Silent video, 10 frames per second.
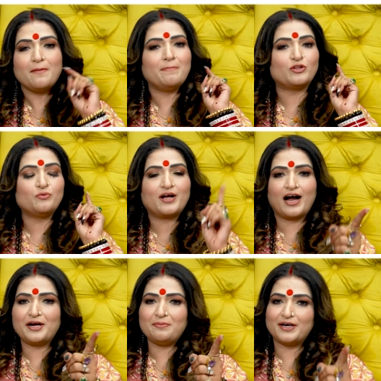मैं तो
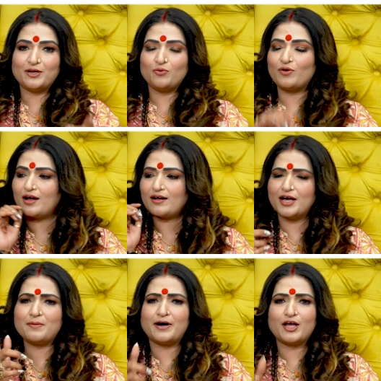गाड़ी बड़ी लूंगा
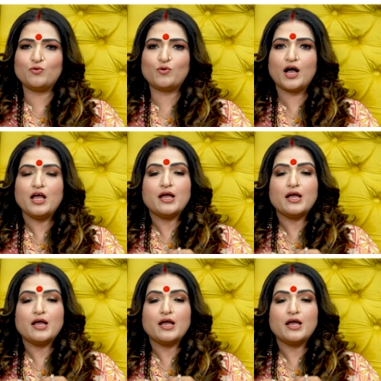घर बड़ा लूंगा